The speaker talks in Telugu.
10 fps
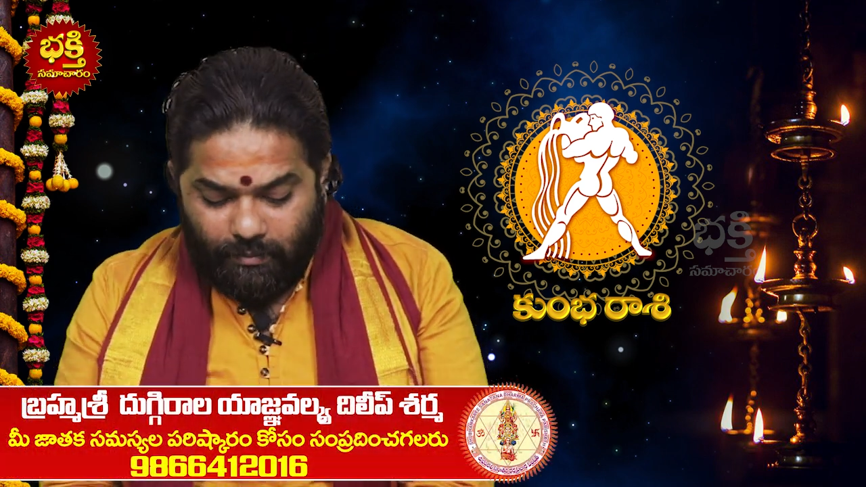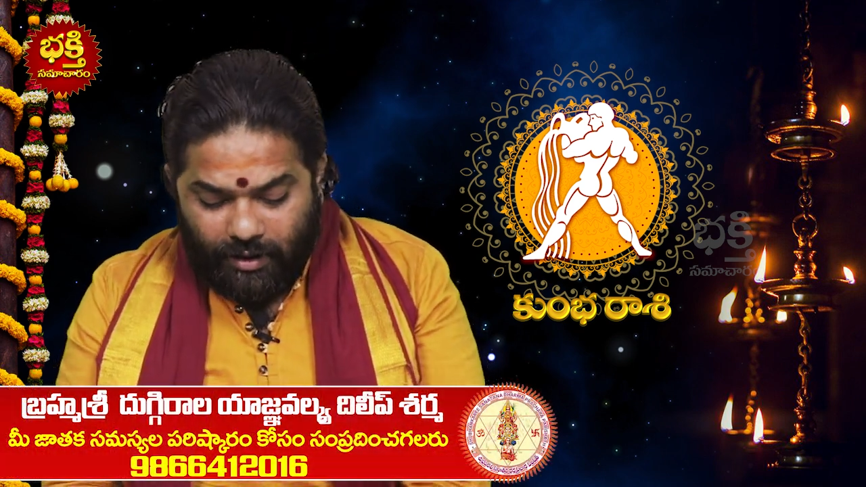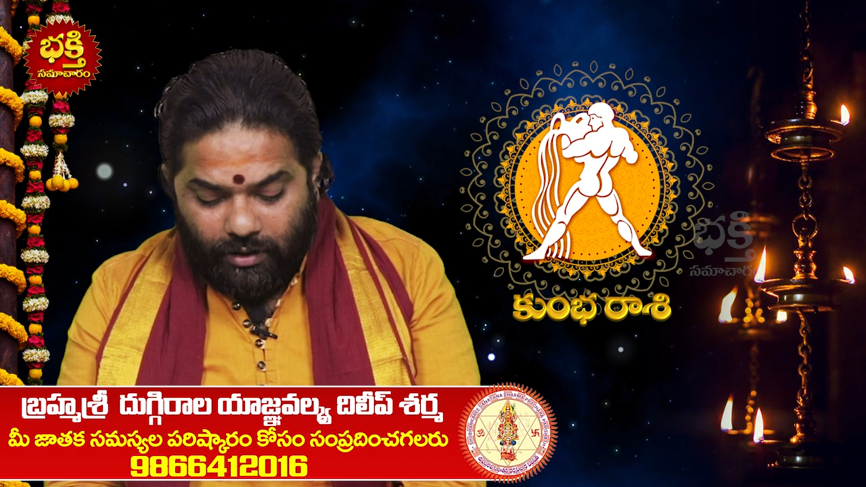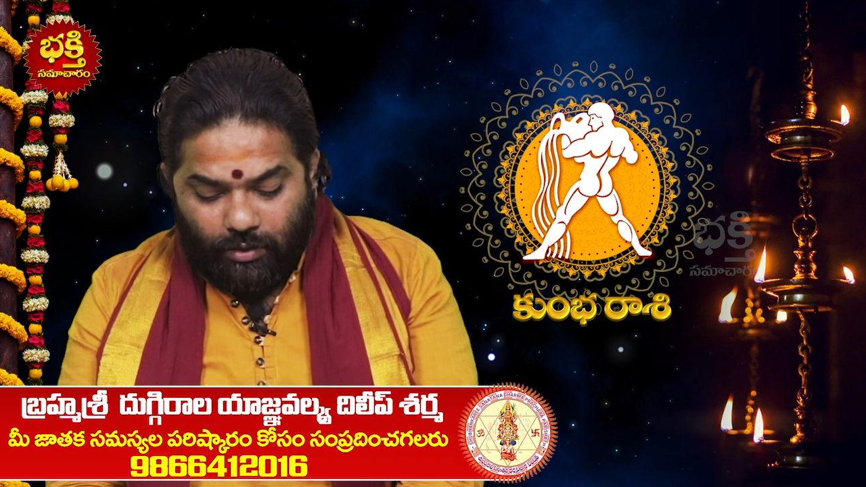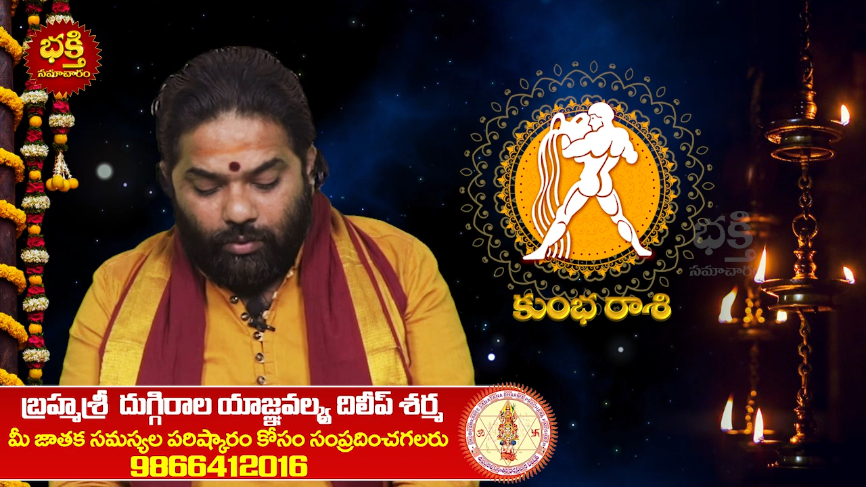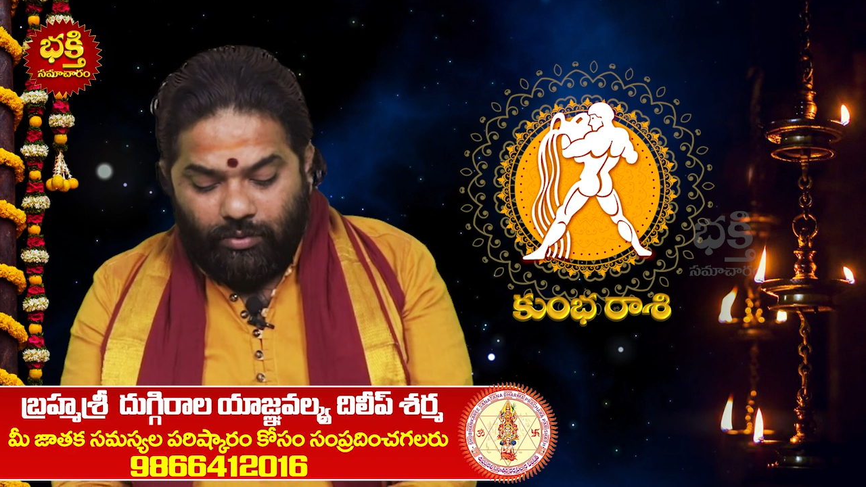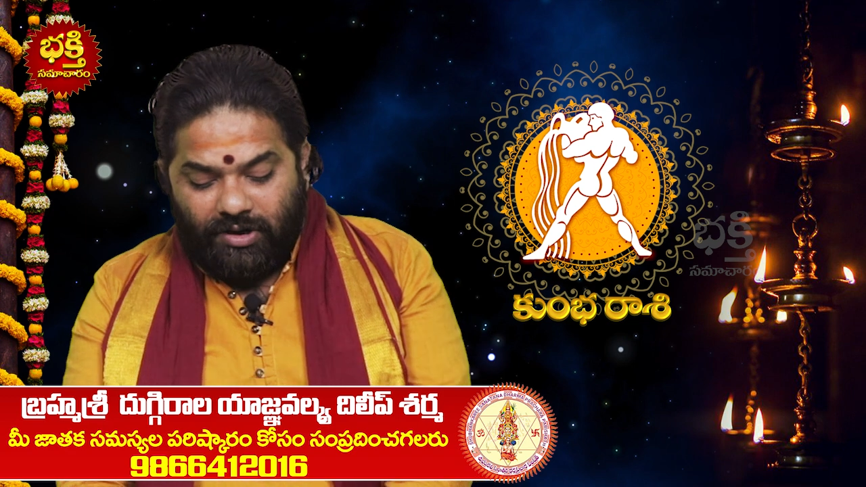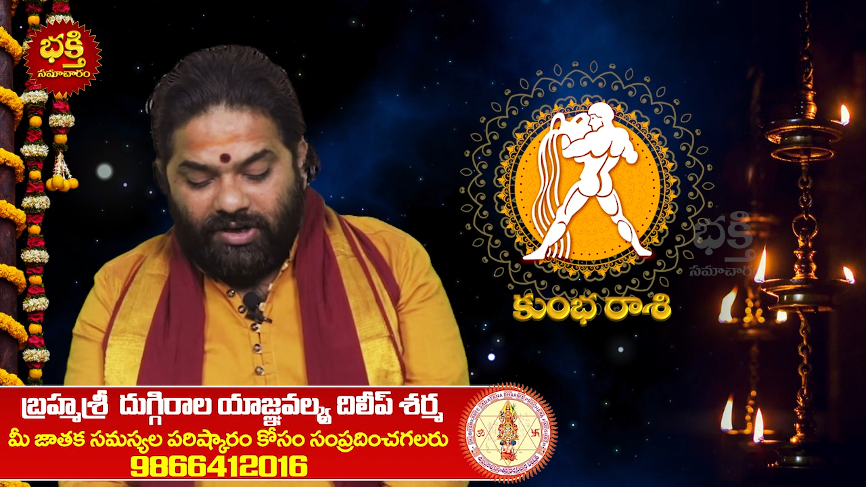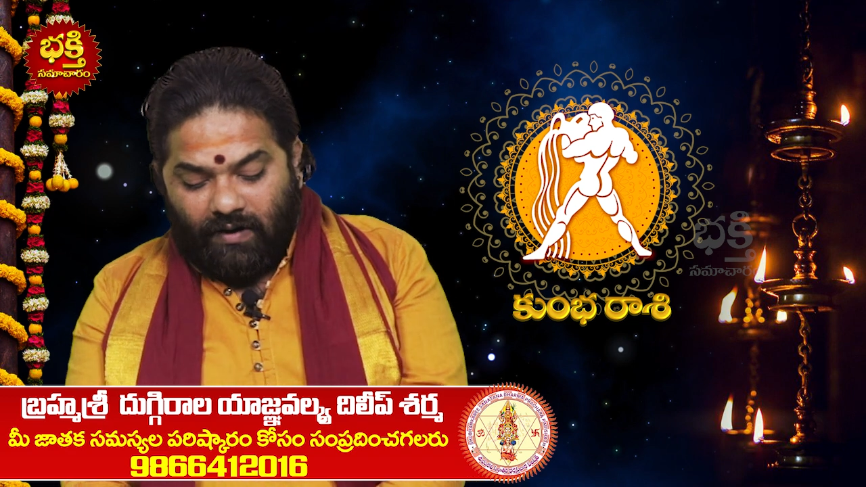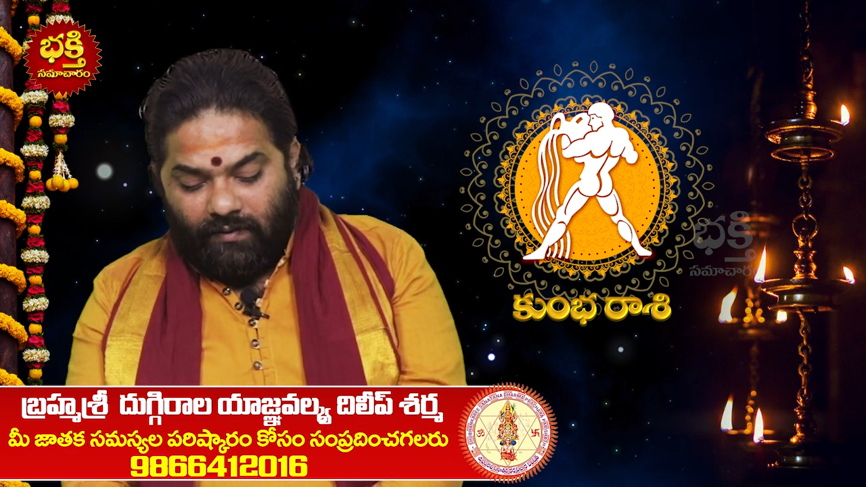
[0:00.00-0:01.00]
మీరు
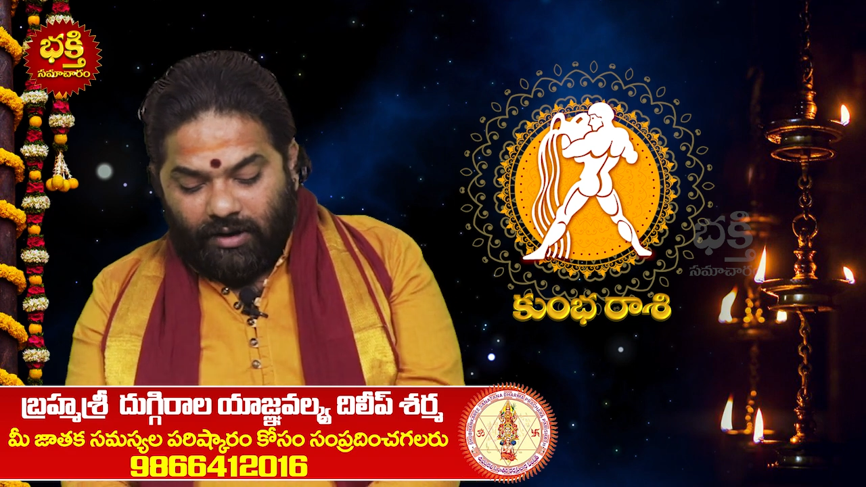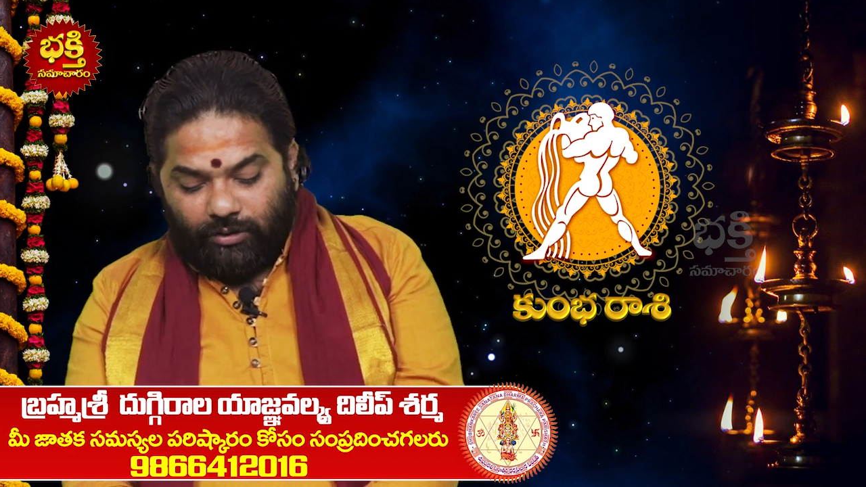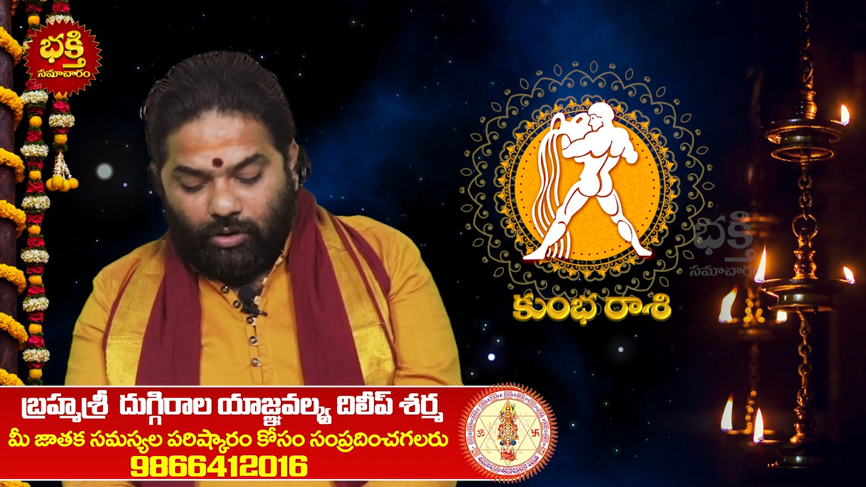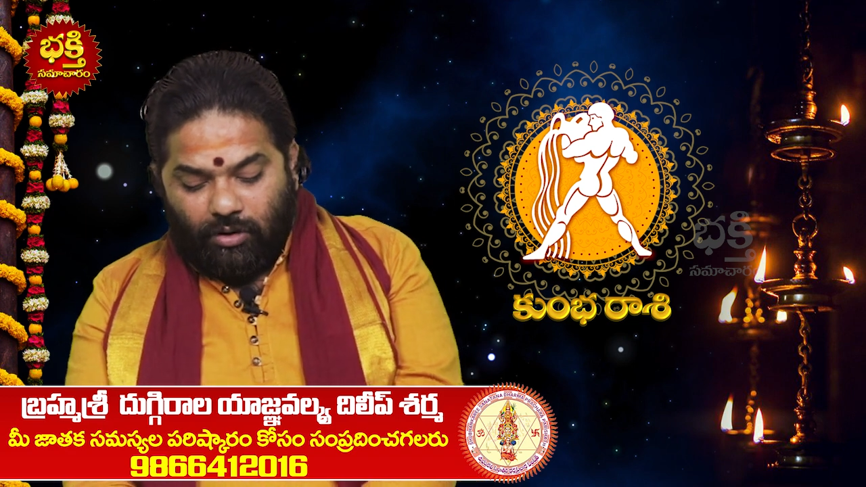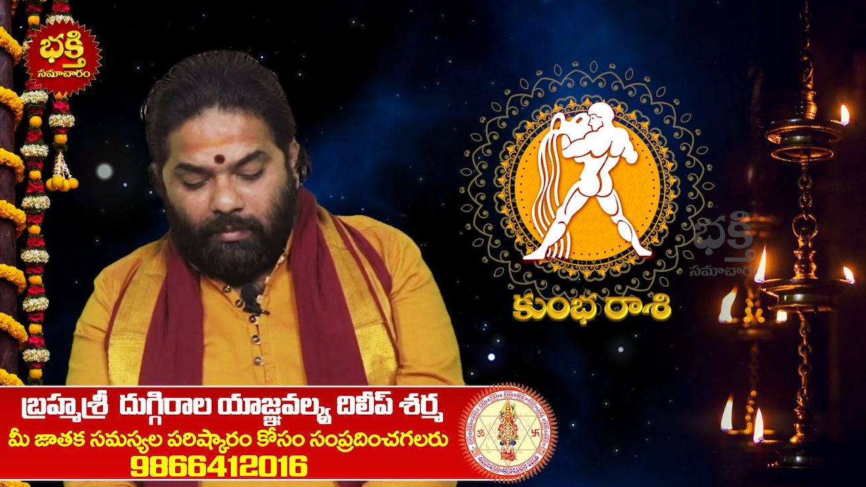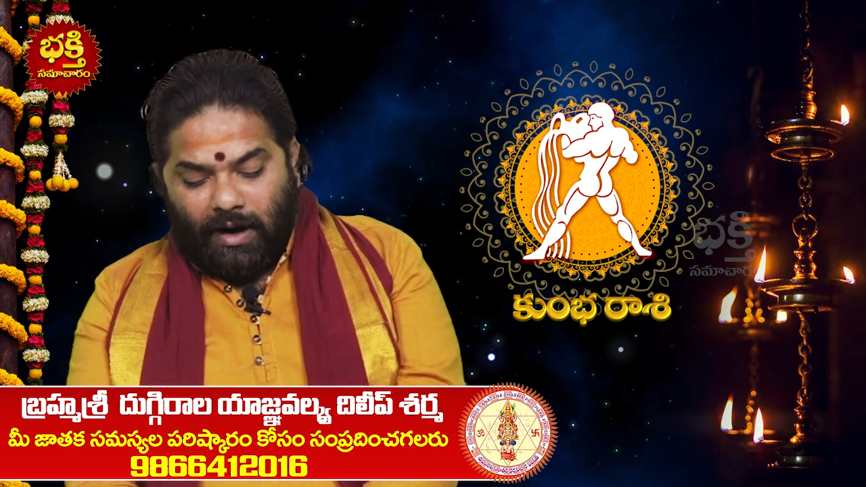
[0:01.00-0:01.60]
ఎవరితో